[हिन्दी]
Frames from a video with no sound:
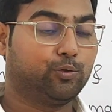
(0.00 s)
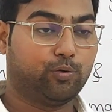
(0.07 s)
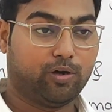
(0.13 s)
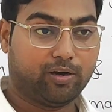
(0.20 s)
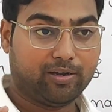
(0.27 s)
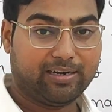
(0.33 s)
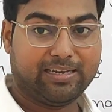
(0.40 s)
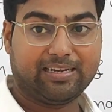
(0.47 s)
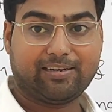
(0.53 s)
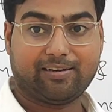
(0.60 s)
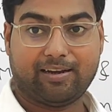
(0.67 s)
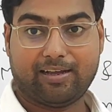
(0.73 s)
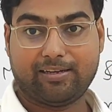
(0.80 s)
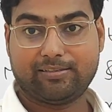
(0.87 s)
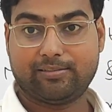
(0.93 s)
तो हर एक
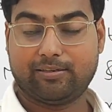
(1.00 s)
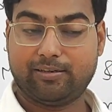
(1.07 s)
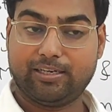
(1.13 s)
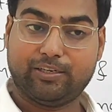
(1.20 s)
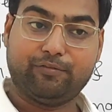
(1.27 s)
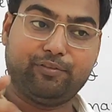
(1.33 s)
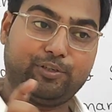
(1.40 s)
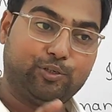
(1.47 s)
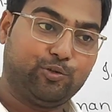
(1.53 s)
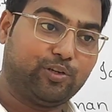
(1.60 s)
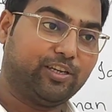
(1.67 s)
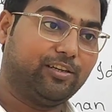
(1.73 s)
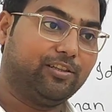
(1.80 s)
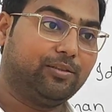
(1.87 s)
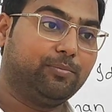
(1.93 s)
क्लास हर एक वीडियो
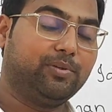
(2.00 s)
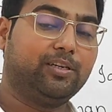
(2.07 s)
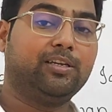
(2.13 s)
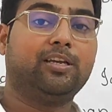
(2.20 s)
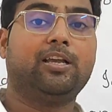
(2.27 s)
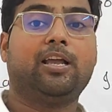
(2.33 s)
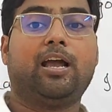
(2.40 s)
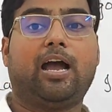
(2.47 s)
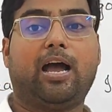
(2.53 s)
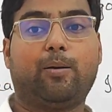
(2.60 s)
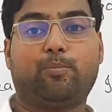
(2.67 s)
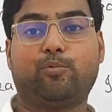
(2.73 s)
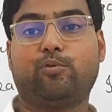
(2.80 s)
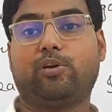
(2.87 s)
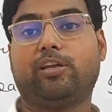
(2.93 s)
के अंत में
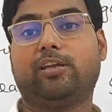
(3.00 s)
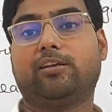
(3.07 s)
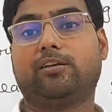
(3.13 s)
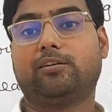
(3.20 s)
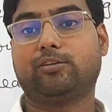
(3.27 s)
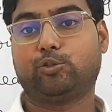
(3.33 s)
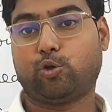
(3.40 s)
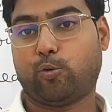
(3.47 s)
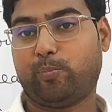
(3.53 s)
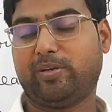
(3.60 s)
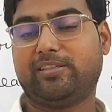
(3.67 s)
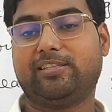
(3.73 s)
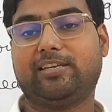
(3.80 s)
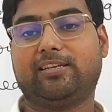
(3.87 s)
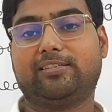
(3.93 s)
आपको एक
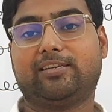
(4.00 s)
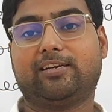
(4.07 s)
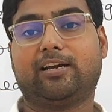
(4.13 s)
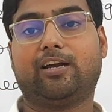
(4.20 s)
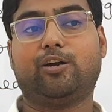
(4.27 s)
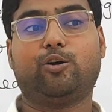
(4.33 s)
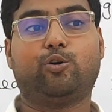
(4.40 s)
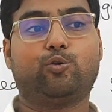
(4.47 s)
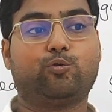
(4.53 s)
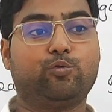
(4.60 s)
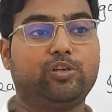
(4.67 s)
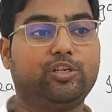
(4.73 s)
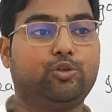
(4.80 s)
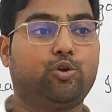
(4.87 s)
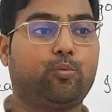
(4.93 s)
टॉपिक दिया जाएगा और
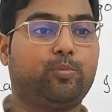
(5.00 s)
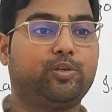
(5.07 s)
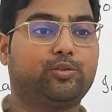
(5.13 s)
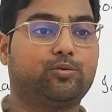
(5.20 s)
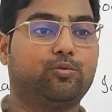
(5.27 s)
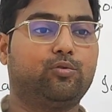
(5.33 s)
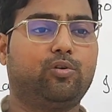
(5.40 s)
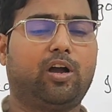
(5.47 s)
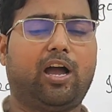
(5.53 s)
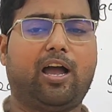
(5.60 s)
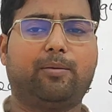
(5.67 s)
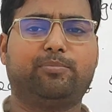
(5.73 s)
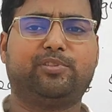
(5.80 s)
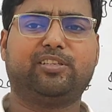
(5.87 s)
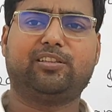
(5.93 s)
उन्हीं टॉपिक्स को
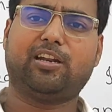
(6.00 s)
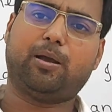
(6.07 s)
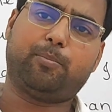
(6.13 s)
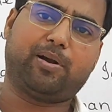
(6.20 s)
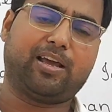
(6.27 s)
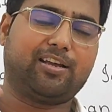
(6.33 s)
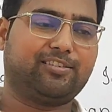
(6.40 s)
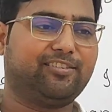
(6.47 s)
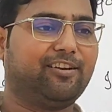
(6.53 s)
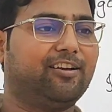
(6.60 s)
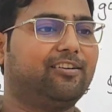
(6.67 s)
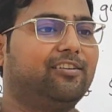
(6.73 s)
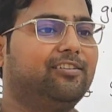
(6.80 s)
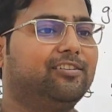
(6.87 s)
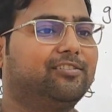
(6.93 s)
आप जितना बढ़ा
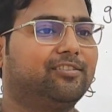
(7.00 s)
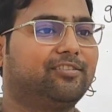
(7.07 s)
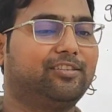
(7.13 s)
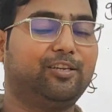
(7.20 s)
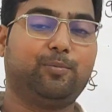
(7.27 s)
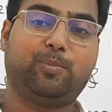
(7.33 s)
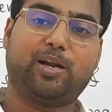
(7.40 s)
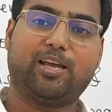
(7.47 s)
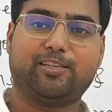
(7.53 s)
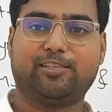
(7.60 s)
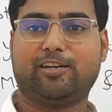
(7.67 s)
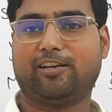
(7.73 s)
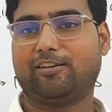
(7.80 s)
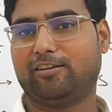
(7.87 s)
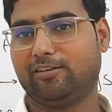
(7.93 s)
चढ़ा कर लिख सकते हैं बढ़ा
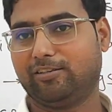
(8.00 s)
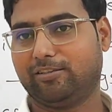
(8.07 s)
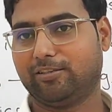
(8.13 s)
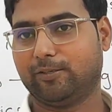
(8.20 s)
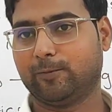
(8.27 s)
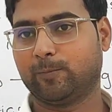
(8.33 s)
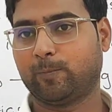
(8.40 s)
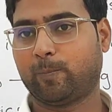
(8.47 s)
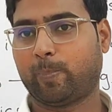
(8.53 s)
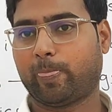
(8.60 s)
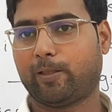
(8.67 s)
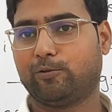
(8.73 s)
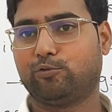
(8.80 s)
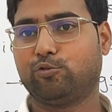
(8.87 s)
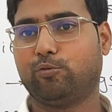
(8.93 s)
चढ़ा कर लिखिए
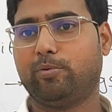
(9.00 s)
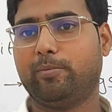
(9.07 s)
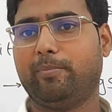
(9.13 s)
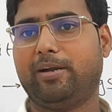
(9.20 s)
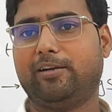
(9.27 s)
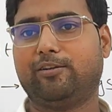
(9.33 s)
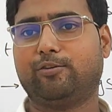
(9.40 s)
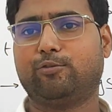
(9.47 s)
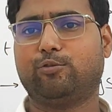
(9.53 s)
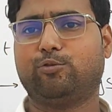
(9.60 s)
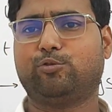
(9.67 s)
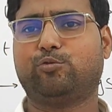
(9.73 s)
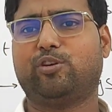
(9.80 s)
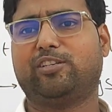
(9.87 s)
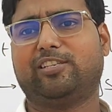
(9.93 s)
जो भी मैटर हो
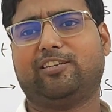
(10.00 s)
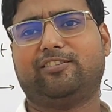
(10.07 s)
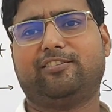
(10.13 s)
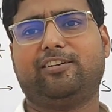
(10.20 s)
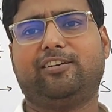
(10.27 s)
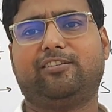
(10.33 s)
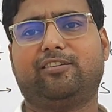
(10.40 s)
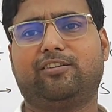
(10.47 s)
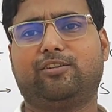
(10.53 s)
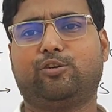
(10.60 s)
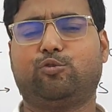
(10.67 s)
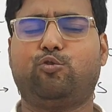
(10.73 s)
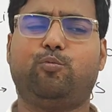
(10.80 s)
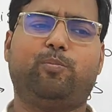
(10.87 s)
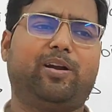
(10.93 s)
उसको एग्जाजरेट करिए
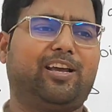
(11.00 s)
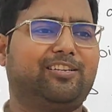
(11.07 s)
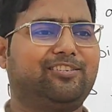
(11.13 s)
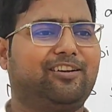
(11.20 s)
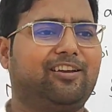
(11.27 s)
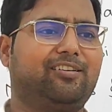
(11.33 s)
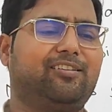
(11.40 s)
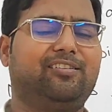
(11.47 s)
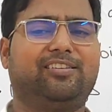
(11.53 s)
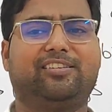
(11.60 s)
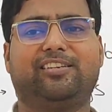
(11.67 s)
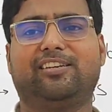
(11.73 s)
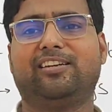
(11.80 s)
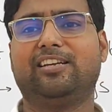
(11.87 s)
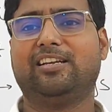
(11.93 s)
वो बढ़ा चढ़ा कर
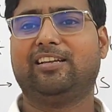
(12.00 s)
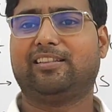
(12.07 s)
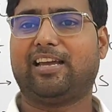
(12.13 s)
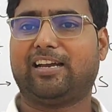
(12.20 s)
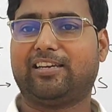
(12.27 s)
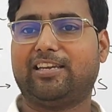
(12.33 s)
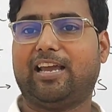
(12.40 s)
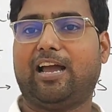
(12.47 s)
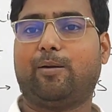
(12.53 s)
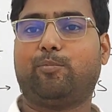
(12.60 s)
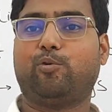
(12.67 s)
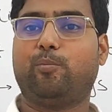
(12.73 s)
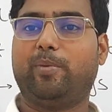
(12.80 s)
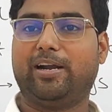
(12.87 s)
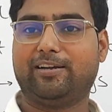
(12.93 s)
लिखिए ताकि
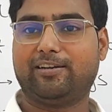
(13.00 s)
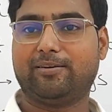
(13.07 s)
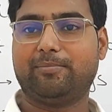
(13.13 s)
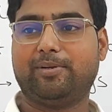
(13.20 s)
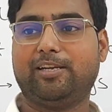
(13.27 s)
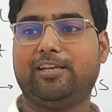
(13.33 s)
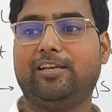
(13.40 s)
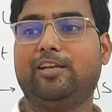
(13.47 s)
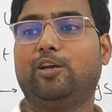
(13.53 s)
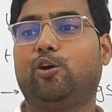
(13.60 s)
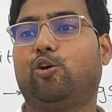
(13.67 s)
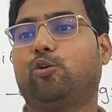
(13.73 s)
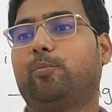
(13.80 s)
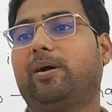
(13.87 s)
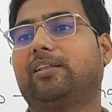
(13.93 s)
आपको मैटर मिले
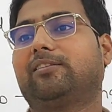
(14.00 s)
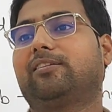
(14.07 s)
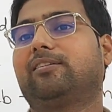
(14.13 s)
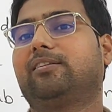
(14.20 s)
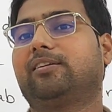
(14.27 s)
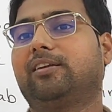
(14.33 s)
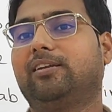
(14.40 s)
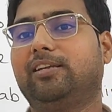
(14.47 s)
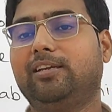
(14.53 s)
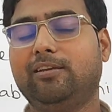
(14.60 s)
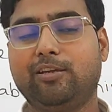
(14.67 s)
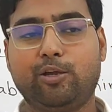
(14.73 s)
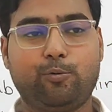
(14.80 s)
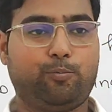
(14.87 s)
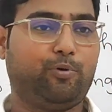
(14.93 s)
और बात करने के लिए
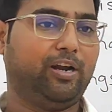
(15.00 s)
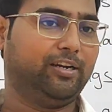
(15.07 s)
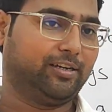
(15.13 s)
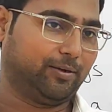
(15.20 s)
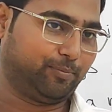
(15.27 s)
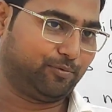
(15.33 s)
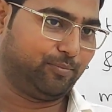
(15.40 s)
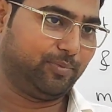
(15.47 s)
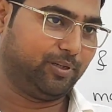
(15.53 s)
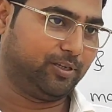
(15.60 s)
पॉइंट आपको